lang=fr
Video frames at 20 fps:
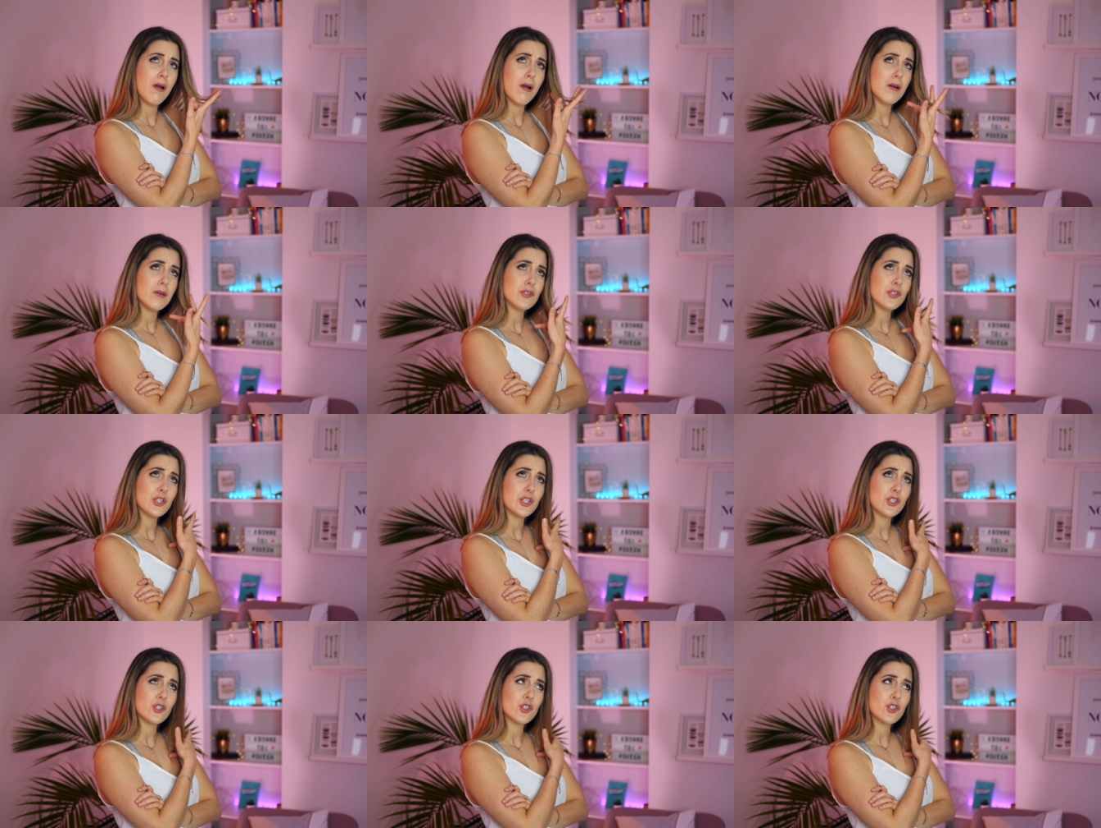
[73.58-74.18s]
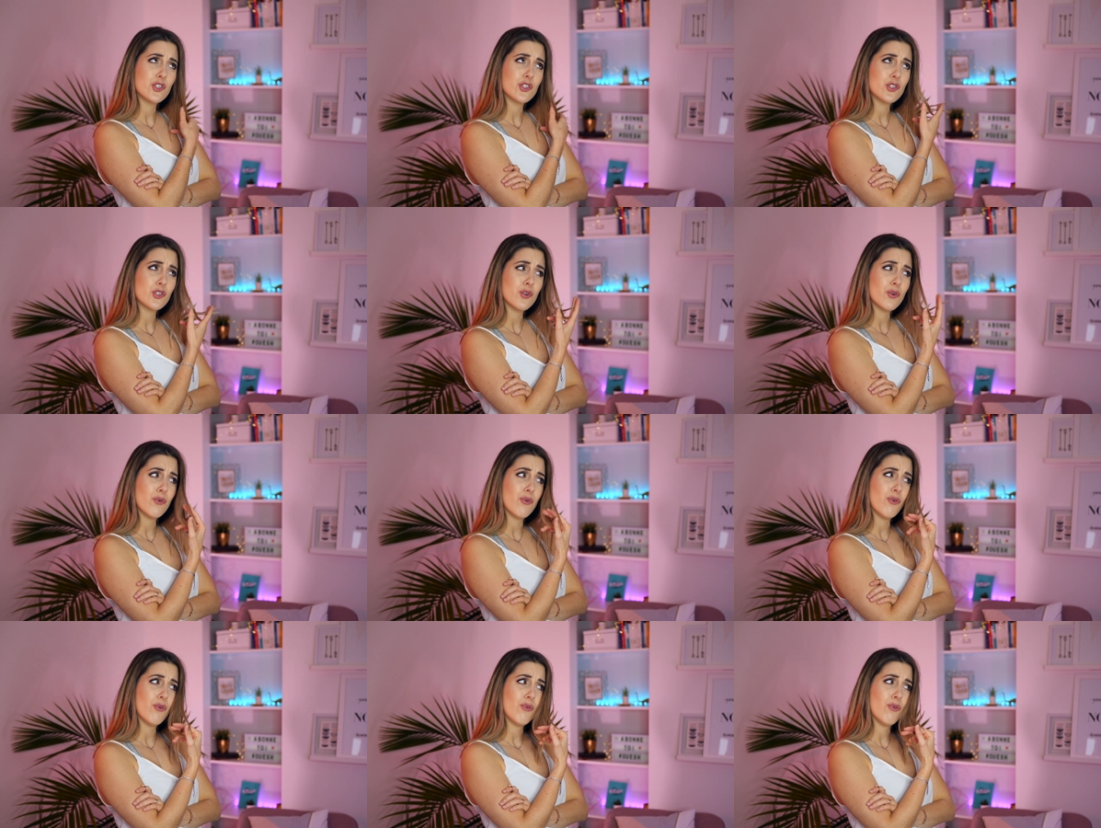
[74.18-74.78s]
là, j'ai
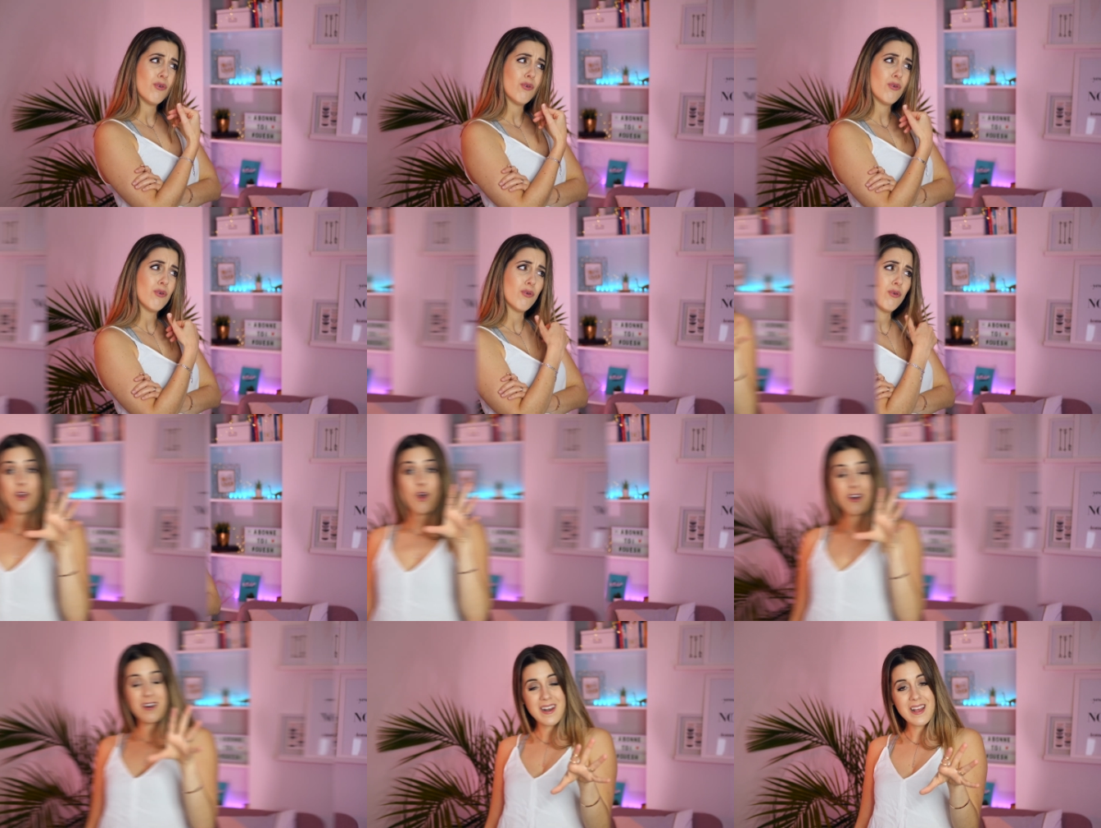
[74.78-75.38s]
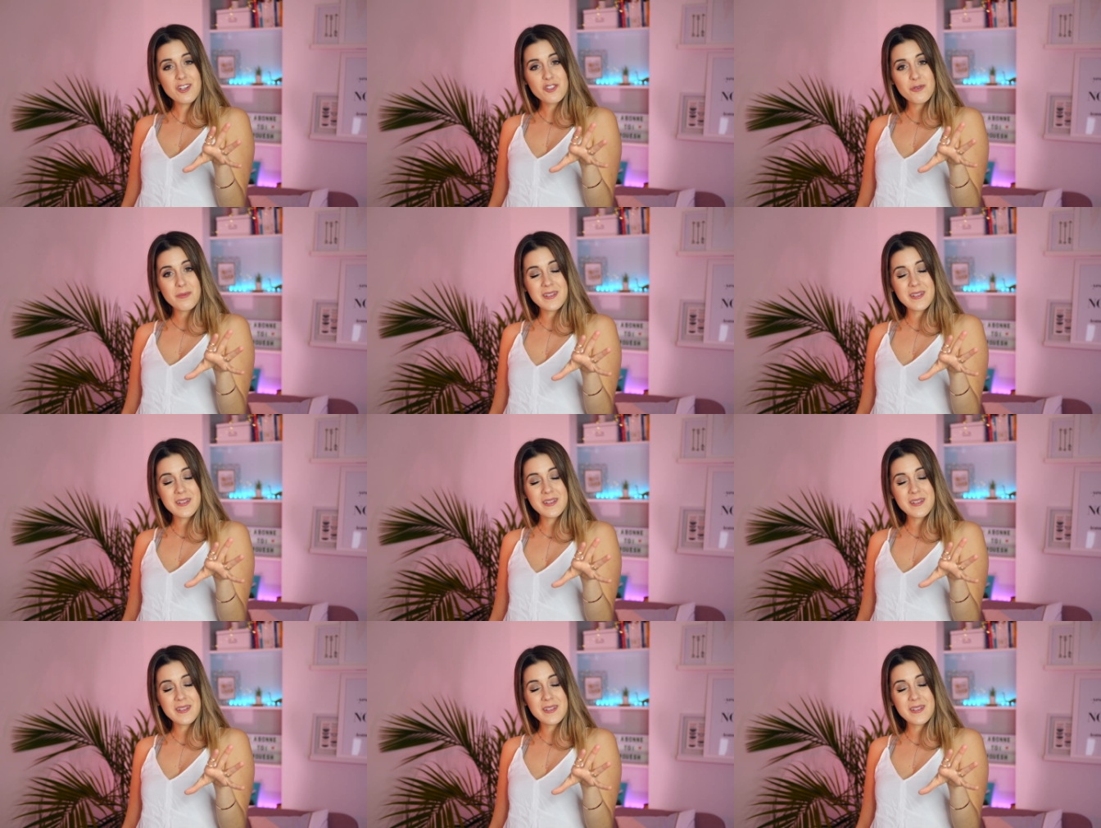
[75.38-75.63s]
chaud. Alors là,